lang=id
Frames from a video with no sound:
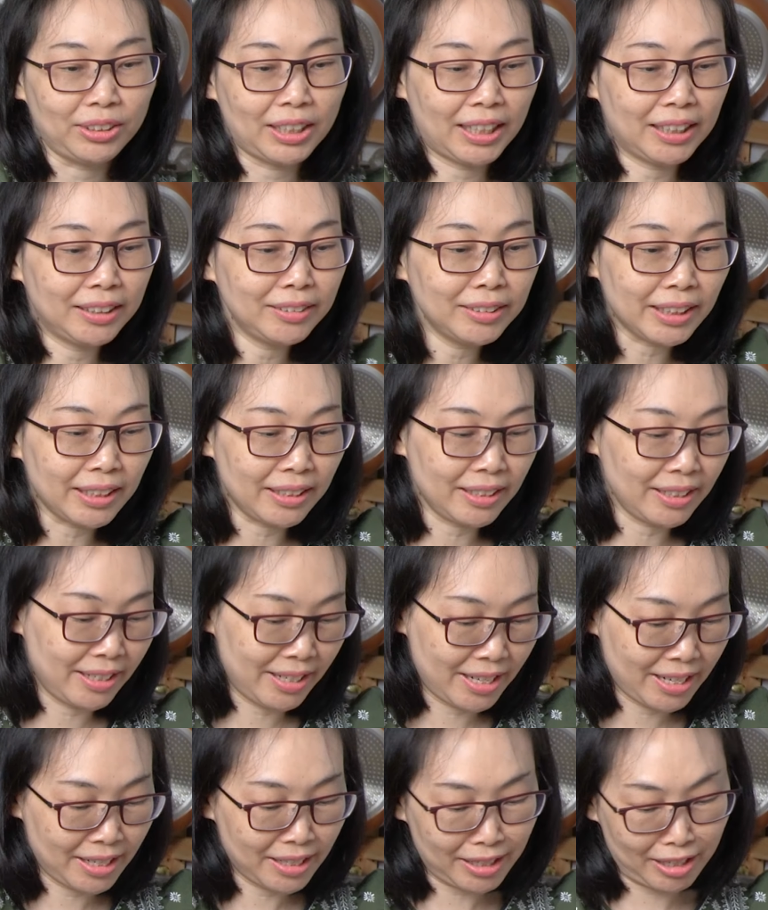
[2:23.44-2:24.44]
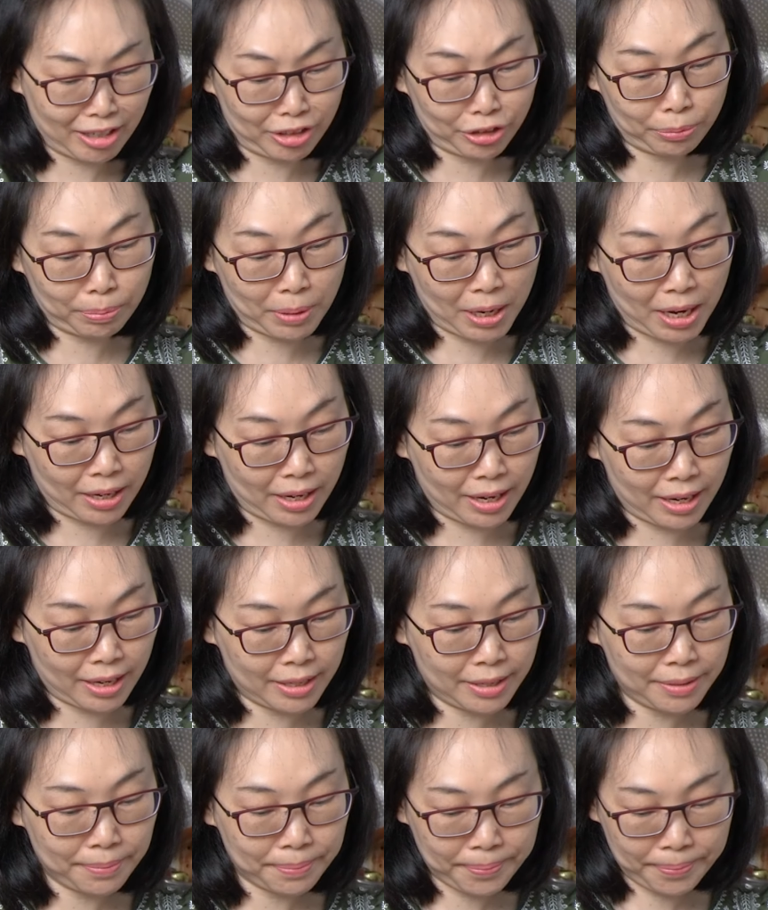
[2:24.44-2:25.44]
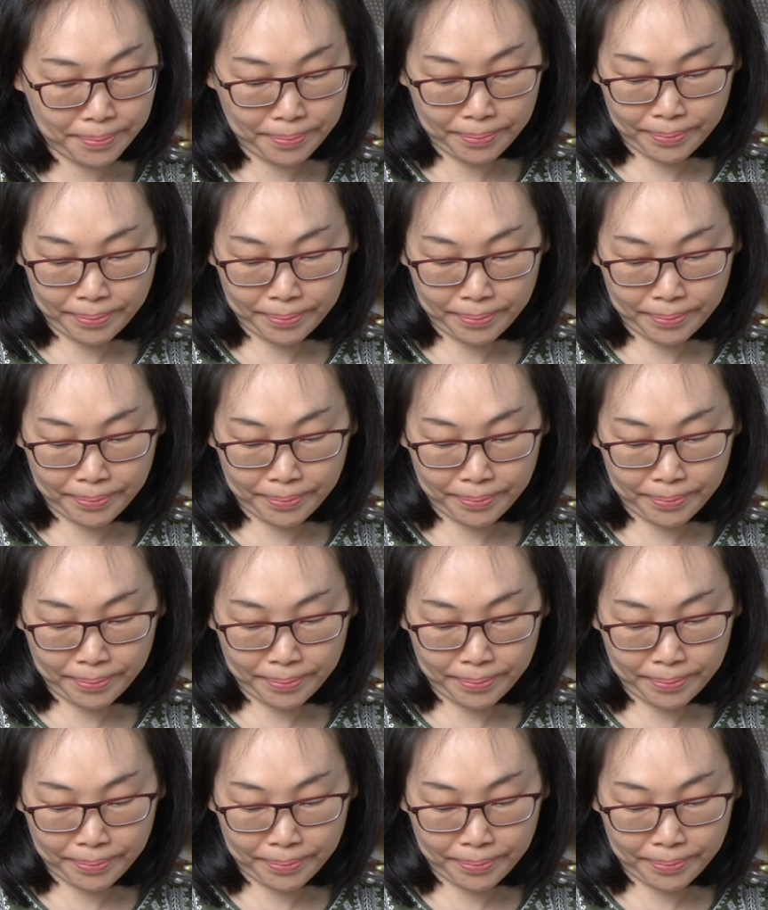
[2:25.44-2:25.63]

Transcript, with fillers: tuh kan. Jadi dia transparan.